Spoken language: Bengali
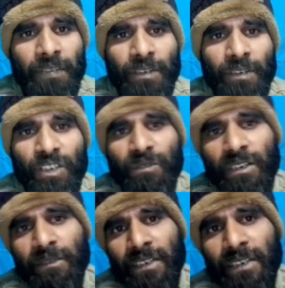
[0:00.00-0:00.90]
পে করার
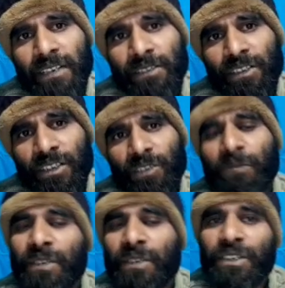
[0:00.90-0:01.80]
পর আপনার আবেদনটা
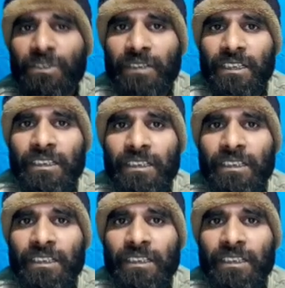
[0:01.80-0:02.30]
কমপ্লিট হবে